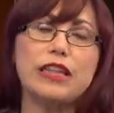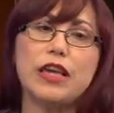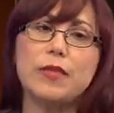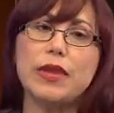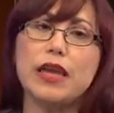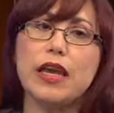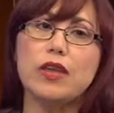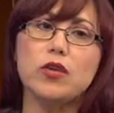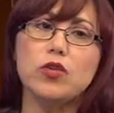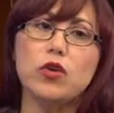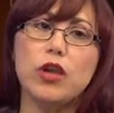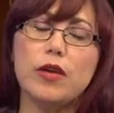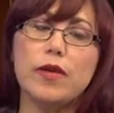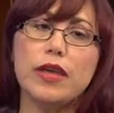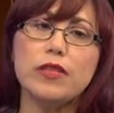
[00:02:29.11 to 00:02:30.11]
también hay
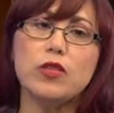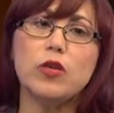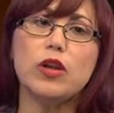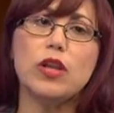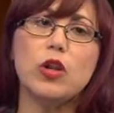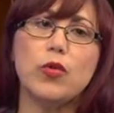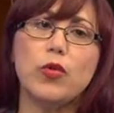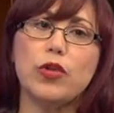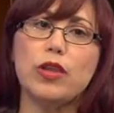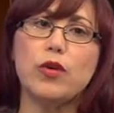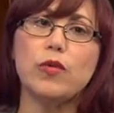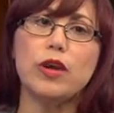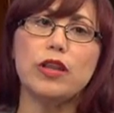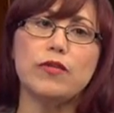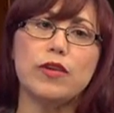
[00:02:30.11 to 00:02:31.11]
otros eventos que lo
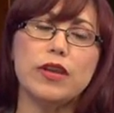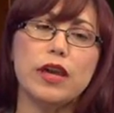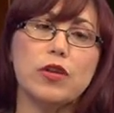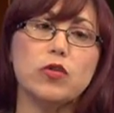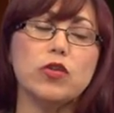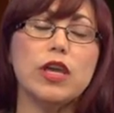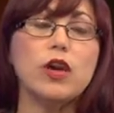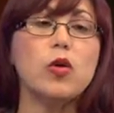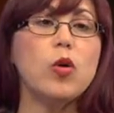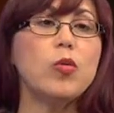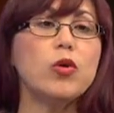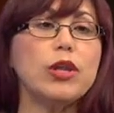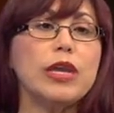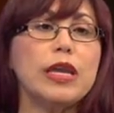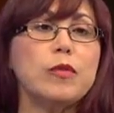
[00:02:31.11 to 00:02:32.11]
pueden cualificar usted, como
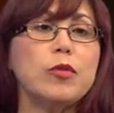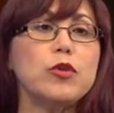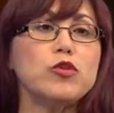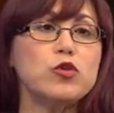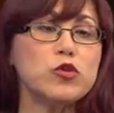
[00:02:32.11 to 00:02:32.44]
por ejemplo,